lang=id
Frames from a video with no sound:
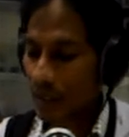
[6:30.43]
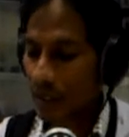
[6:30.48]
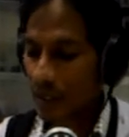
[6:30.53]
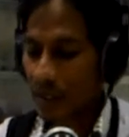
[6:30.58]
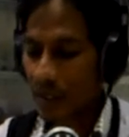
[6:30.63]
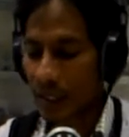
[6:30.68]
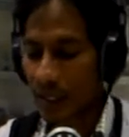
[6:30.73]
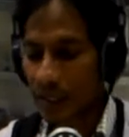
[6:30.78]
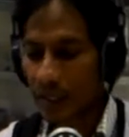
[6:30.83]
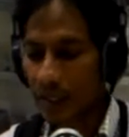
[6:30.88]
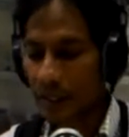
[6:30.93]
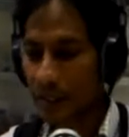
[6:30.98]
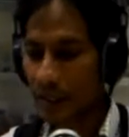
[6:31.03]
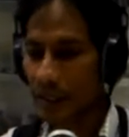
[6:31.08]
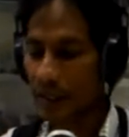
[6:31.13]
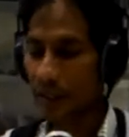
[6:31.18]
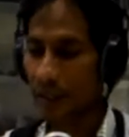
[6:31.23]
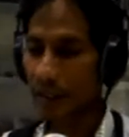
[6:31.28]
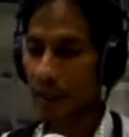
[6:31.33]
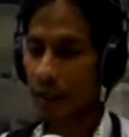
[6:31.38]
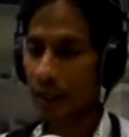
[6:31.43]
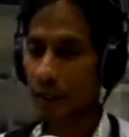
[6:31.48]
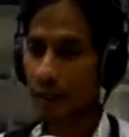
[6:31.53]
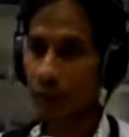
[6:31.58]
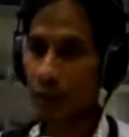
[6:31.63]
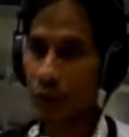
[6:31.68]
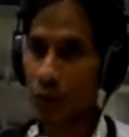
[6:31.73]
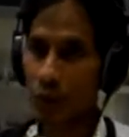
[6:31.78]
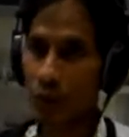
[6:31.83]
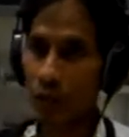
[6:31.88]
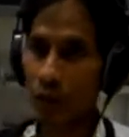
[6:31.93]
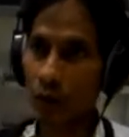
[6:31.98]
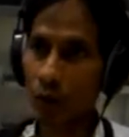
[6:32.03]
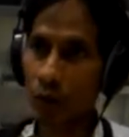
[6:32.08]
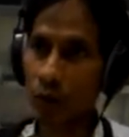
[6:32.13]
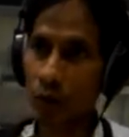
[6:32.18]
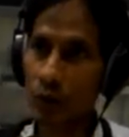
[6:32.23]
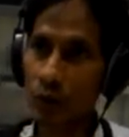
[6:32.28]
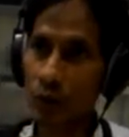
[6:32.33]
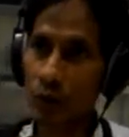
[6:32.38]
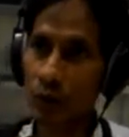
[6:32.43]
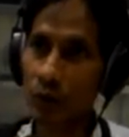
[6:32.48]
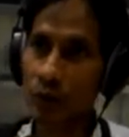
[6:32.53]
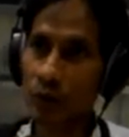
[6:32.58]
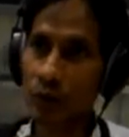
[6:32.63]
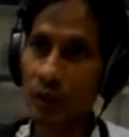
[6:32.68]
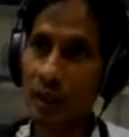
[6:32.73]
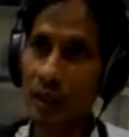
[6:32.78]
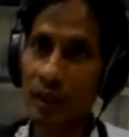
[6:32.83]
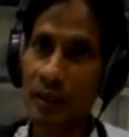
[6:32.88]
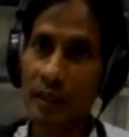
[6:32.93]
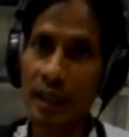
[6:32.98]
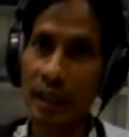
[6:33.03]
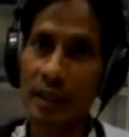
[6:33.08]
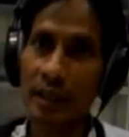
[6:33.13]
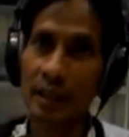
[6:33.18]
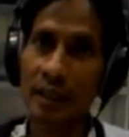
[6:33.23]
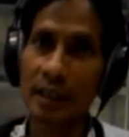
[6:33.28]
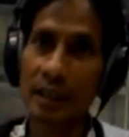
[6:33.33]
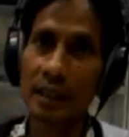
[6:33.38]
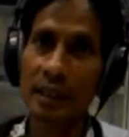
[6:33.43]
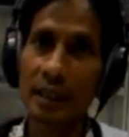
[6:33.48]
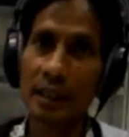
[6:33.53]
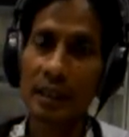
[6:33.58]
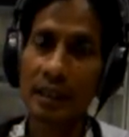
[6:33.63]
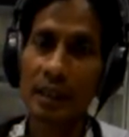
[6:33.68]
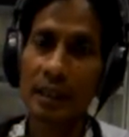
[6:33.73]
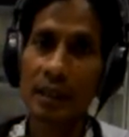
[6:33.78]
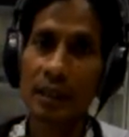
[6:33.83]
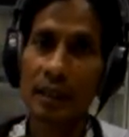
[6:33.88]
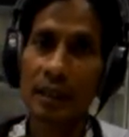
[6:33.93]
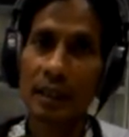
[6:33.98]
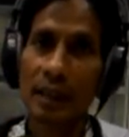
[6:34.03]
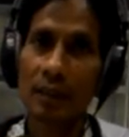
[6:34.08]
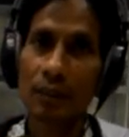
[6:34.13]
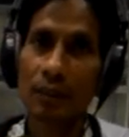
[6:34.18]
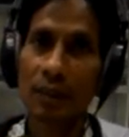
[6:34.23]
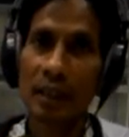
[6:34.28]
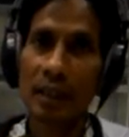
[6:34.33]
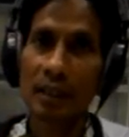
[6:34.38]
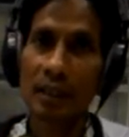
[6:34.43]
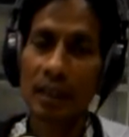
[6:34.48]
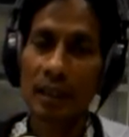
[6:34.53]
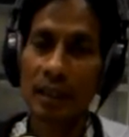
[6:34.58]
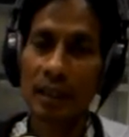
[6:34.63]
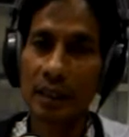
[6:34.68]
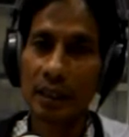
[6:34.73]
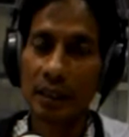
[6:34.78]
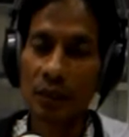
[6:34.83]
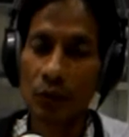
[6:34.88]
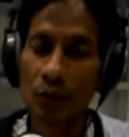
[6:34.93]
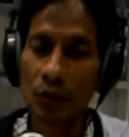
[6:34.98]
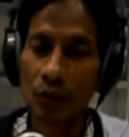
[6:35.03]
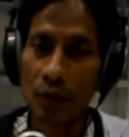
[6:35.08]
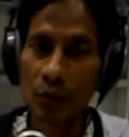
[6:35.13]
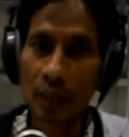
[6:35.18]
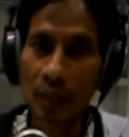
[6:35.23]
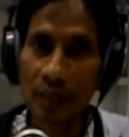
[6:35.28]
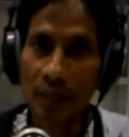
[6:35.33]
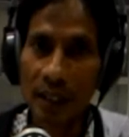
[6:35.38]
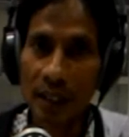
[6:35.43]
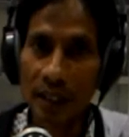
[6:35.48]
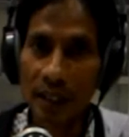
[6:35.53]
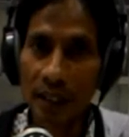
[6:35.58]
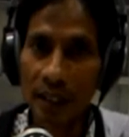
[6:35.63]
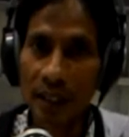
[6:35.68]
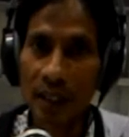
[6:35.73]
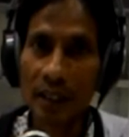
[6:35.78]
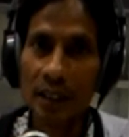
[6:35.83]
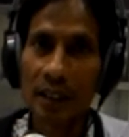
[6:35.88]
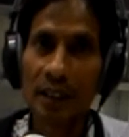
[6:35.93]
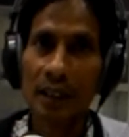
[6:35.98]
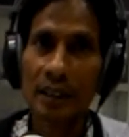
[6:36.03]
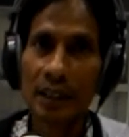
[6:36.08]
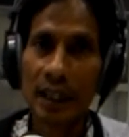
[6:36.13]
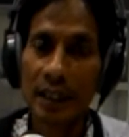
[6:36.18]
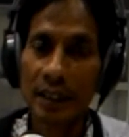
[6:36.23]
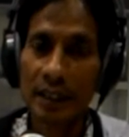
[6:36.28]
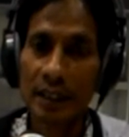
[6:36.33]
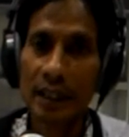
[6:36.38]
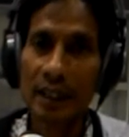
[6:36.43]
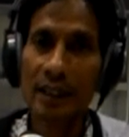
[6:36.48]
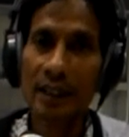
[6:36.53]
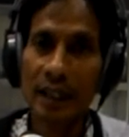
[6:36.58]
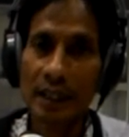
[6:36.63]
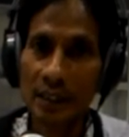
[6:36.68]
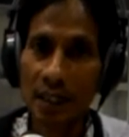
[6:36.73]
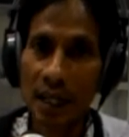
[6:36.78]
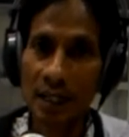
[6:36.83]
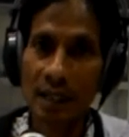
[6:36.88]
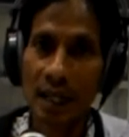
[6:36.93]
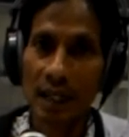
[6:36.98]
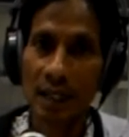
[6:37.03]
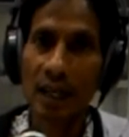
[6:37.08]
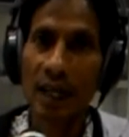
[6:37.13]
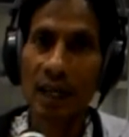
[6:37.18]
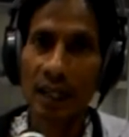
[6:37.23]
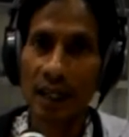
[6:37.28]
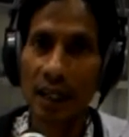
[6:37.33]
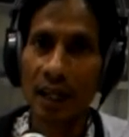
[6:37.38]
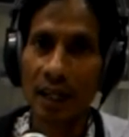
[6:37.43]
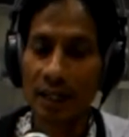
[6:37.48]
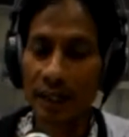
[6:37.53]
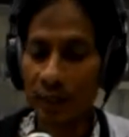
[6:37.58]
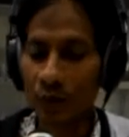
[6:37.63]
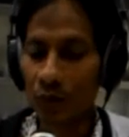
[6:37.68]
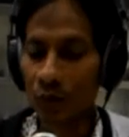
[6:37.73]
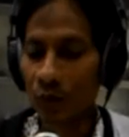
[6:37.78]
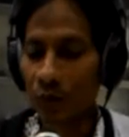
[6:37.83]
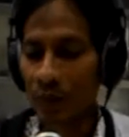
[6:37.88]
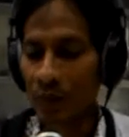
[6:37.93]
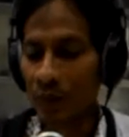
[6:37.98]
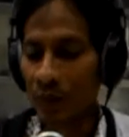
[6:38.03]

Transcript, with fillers: Jadi kepenuhan Roh Kudus terjadi ya pada saat kita sudah percaya dan kita sadar akan hal itu.